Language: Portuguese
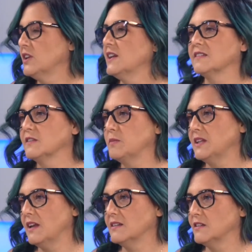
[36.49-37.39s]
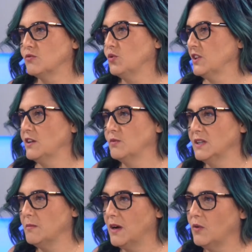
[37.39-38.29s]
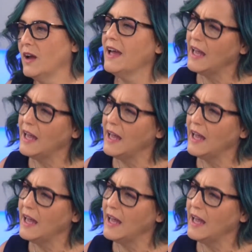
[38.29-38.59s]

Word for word: ter essa experiência de montar um animal,